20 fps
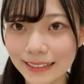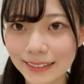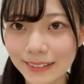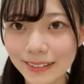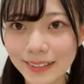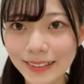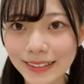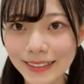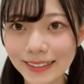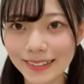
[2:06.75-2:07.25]
ど
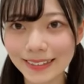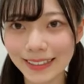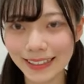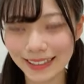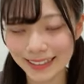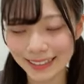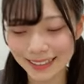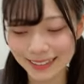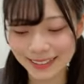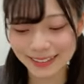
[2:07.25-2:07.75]
うしようか
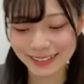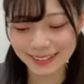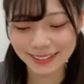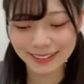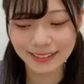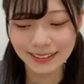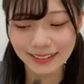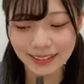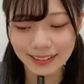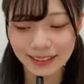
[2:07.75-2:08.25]
な
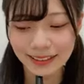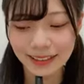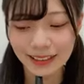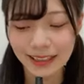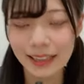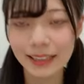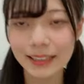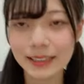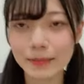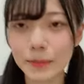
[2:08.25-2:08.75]

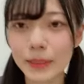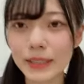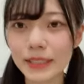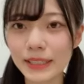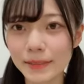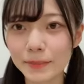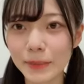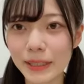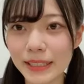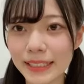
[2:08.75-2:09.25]
えま
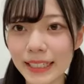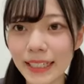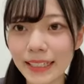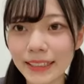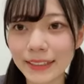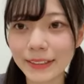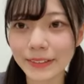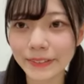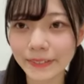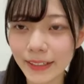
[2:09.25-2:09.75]
ずまあ
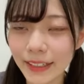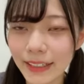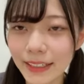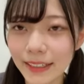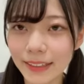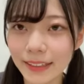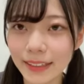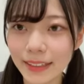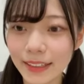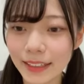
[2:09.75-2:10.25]
3位
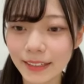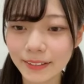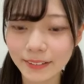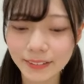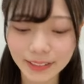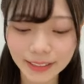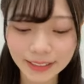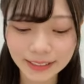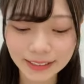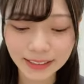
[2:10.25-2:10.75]
は
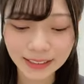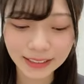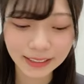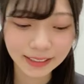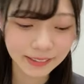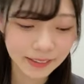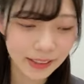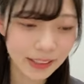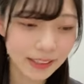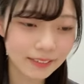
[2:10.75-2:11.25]
私
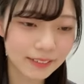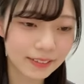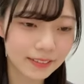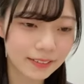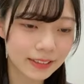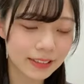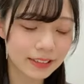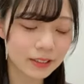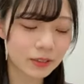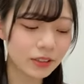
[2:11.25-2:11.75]
的は
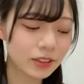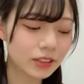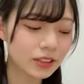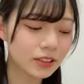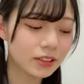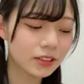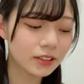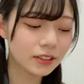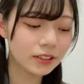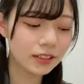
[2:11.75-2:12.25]
私これずっ
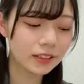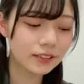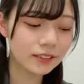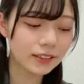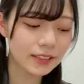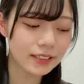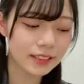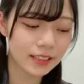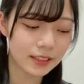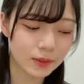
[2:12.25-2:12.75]
と言ってるん
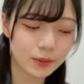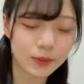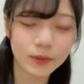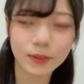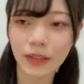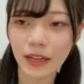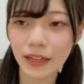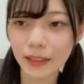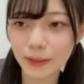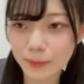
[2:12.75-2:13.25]
ですけど
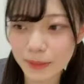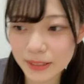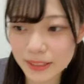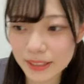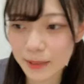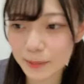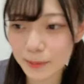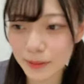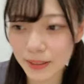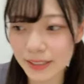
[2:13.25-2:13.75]
分かります
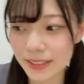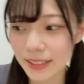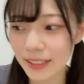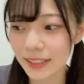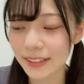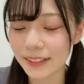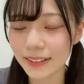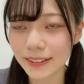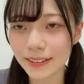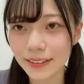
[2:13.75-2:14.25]
か皆さ
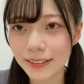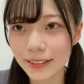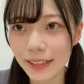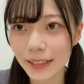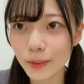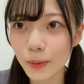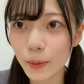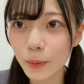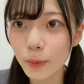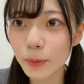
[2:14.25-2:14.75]
ん
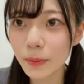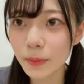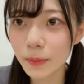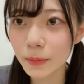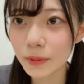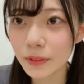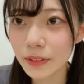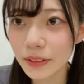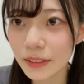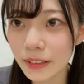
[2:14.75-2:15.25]
n m b 4
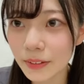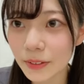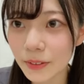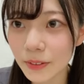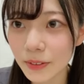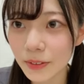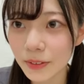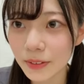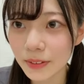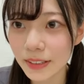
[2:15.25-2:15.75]
8の
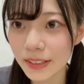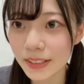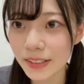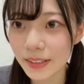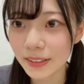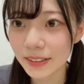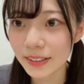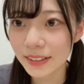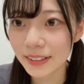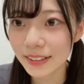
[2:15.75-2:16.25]
曲です